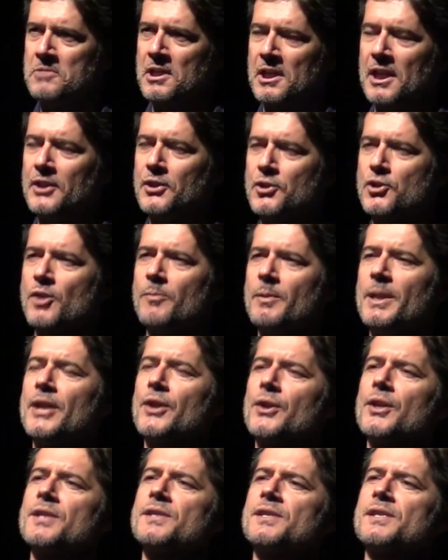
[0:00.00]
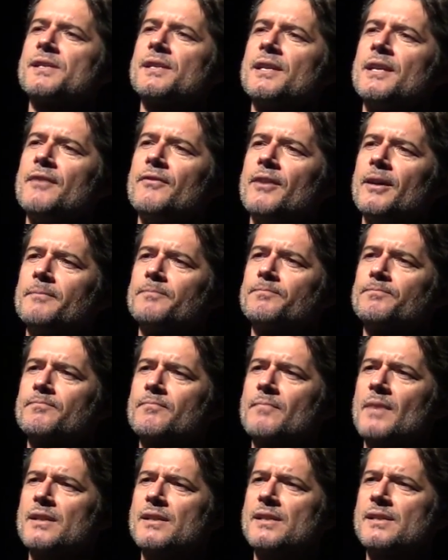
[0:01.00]
la disciplina non esisteva,
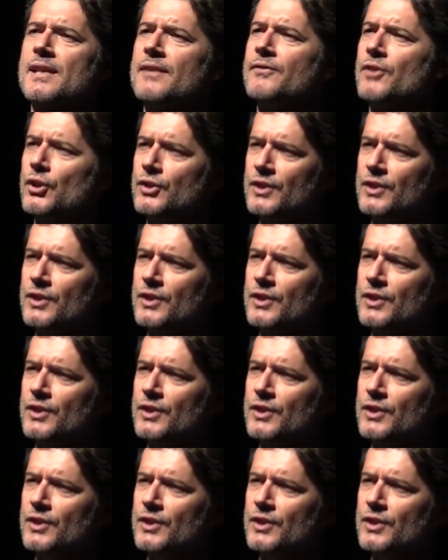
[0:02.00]
esistevano